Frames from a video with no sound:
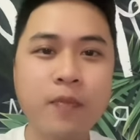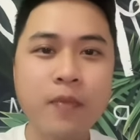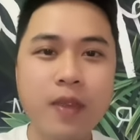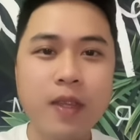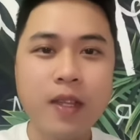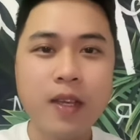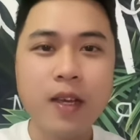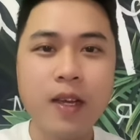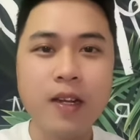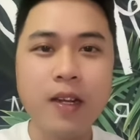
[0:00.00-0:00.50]

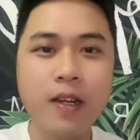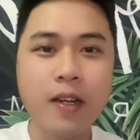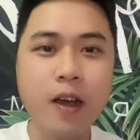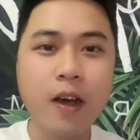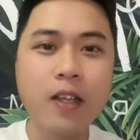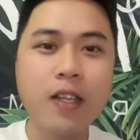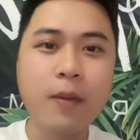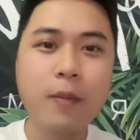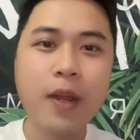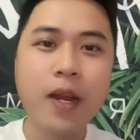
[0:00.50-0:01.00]
À, đợt đó
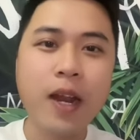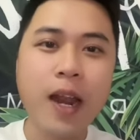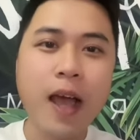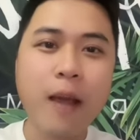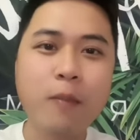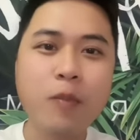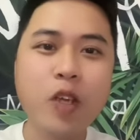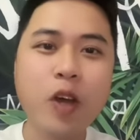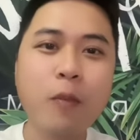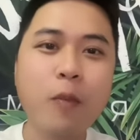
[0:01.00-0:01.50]
thì mình
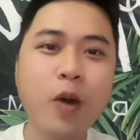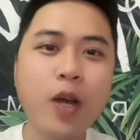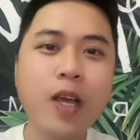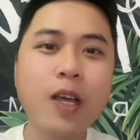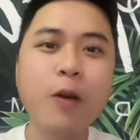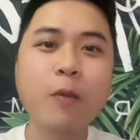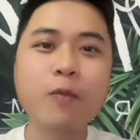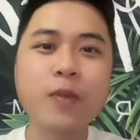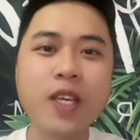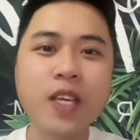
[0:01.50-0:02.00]
làm cho một cái
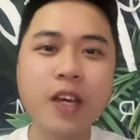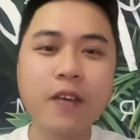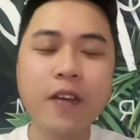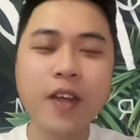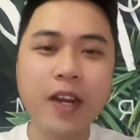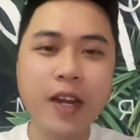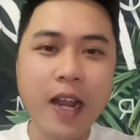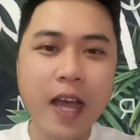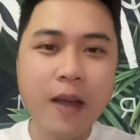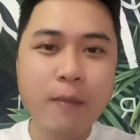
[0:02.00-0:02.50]
công ty ở
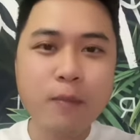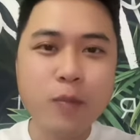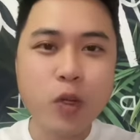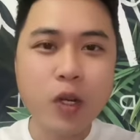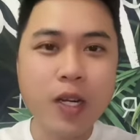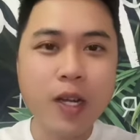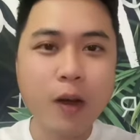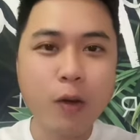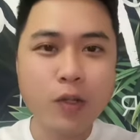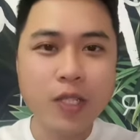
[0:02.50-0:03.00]
Việt Nam xuất
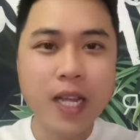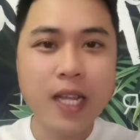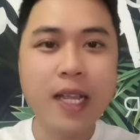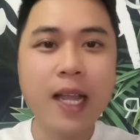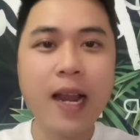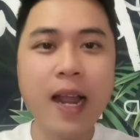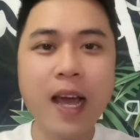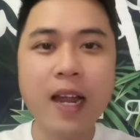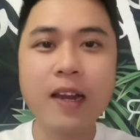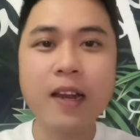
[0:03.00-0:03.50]
khẩu sang Thái
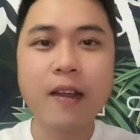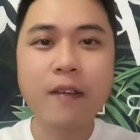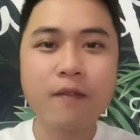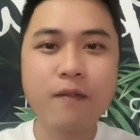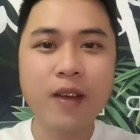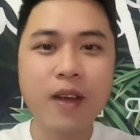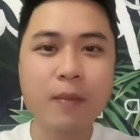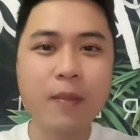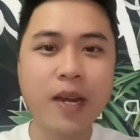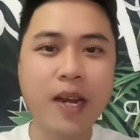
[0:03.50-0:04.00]
Lan
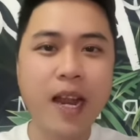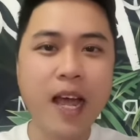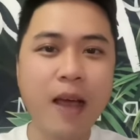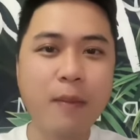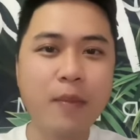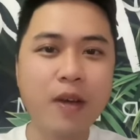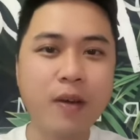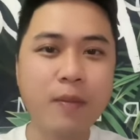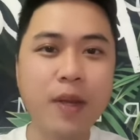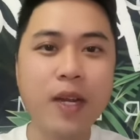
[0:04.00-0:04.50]
và mình làm
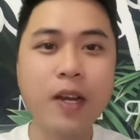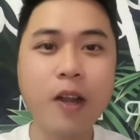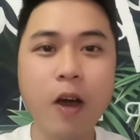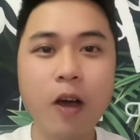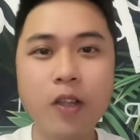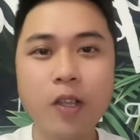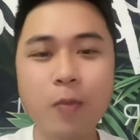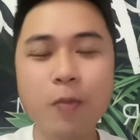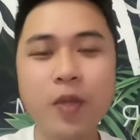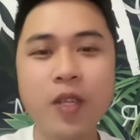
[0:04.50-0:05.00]
ở bên đó
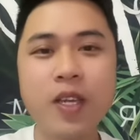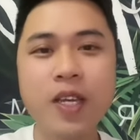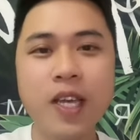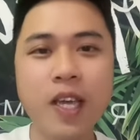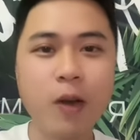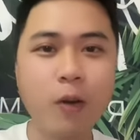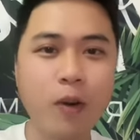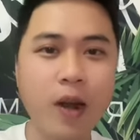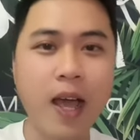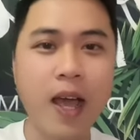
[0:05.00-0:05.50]
giống như
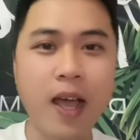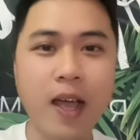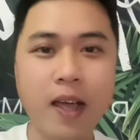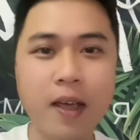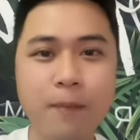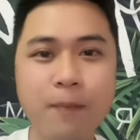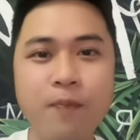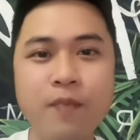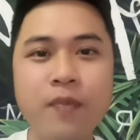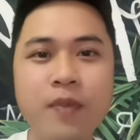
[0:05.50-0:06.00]
kiểu là
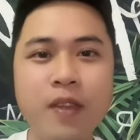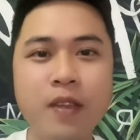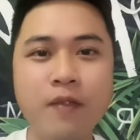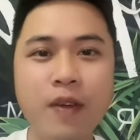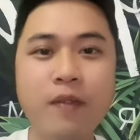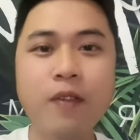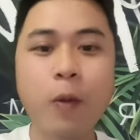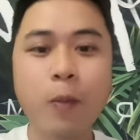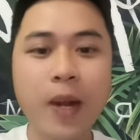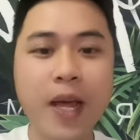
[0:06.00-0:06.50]

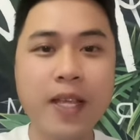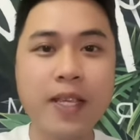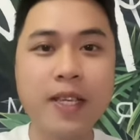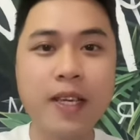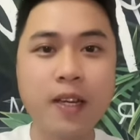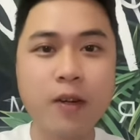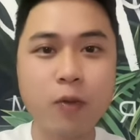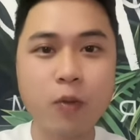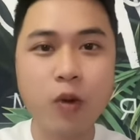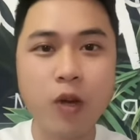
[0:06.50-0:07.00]
văn phòng đại
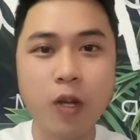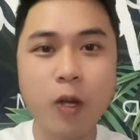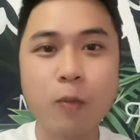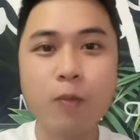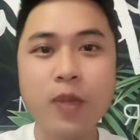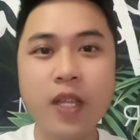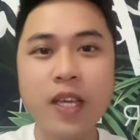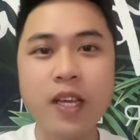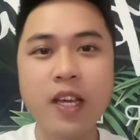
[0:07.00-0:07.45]
diện của công ty ở